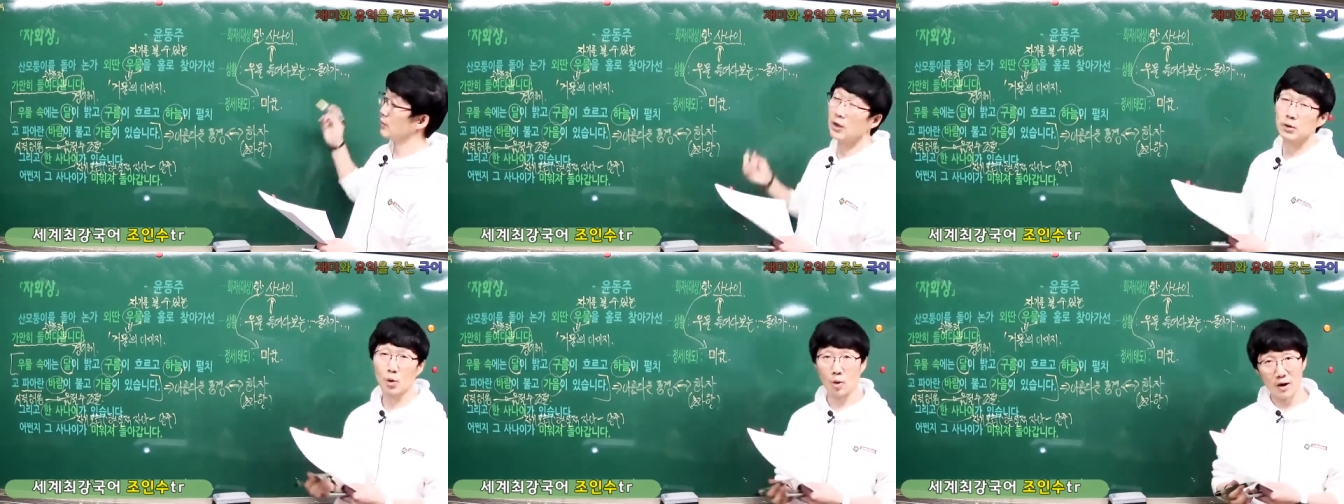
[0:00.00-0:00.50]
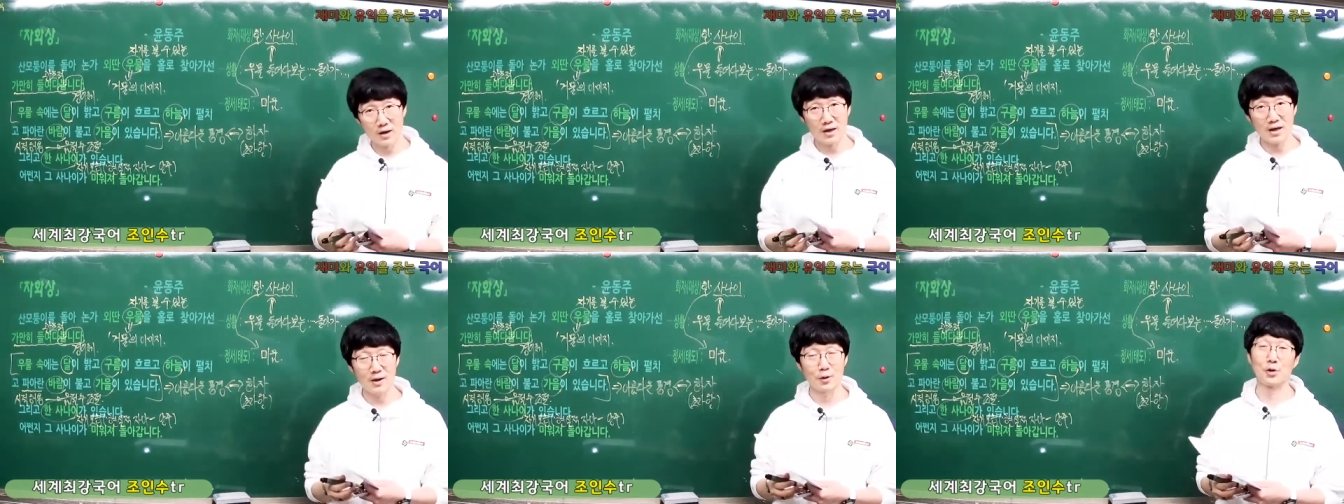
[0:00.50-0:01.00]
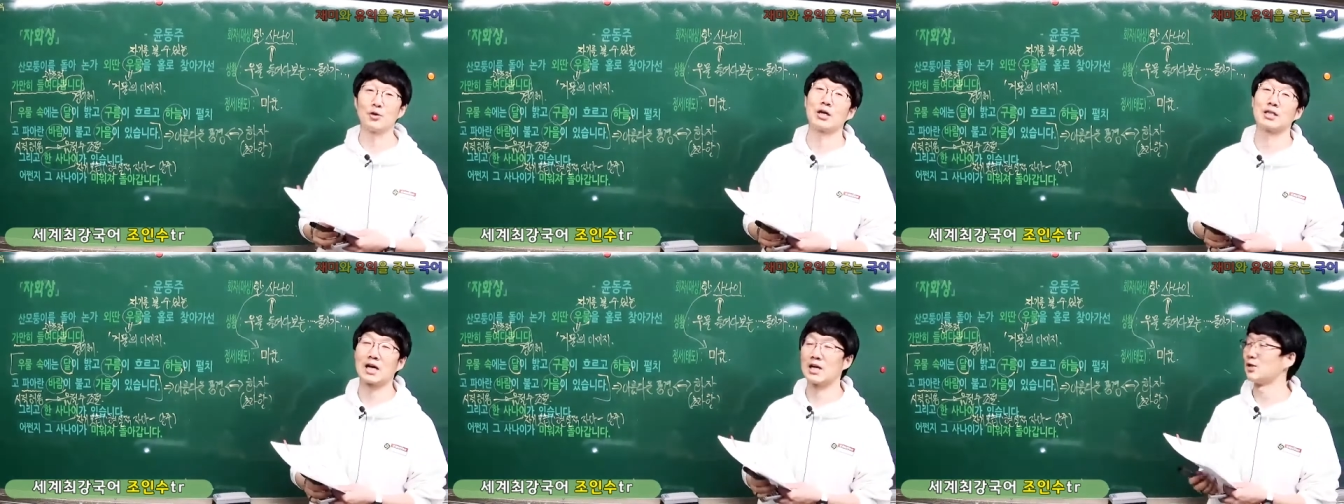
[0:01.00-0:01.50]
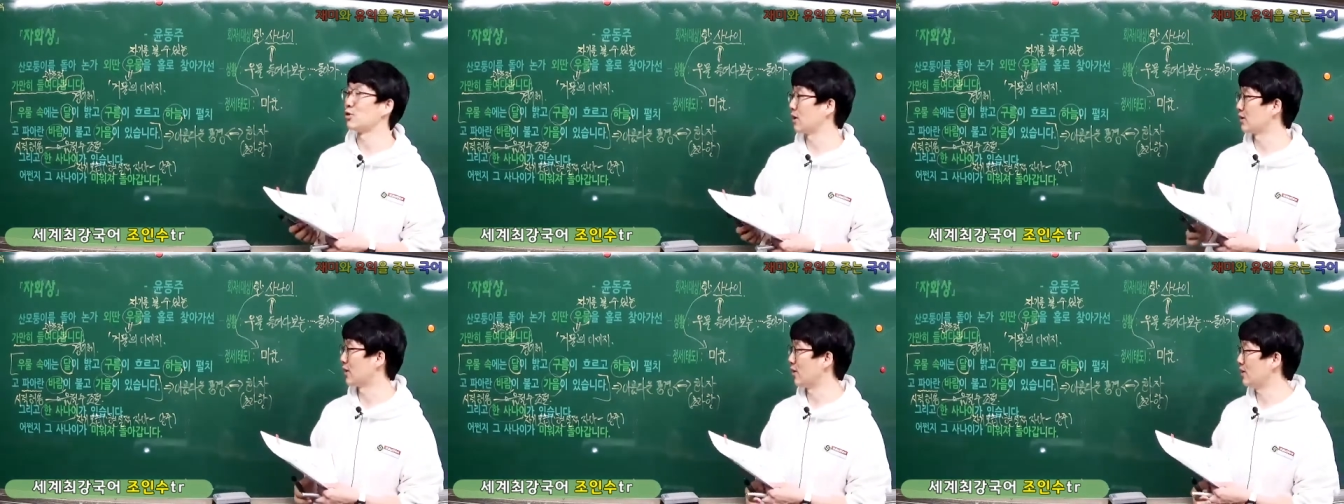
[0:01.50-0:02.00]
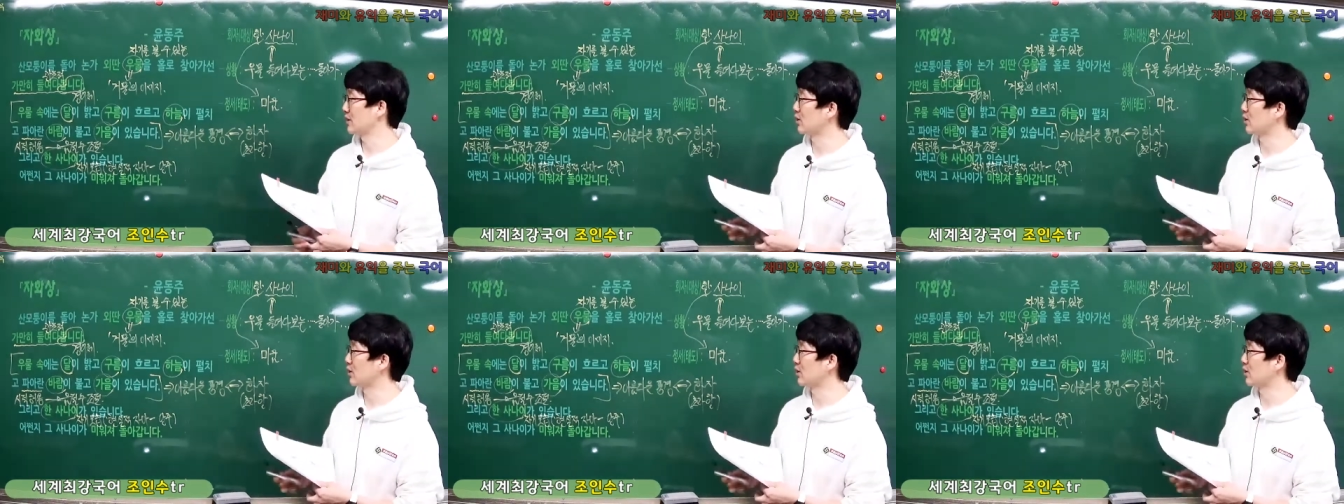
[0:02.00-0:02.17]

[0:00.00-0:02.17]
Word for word: 돌아가 이런 상태가 있는 것 같아요.